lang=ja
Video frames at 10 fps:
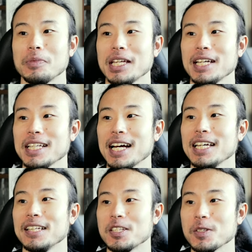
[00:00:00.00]
だいたい
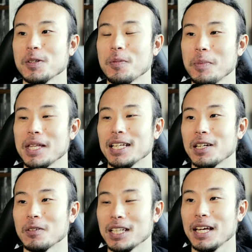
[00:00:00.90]
何位です、みたい
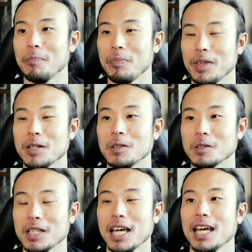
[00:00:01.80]
なのがね、出る
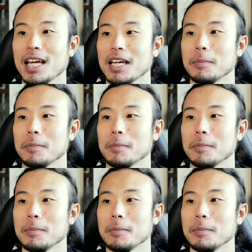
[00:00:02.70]
ので、